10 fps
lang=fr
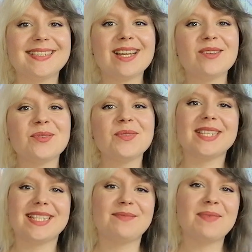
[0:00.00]
Salut
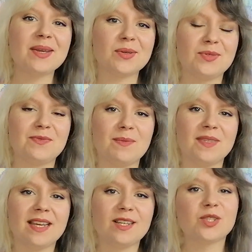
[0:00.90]
J'espère que tu vas bien,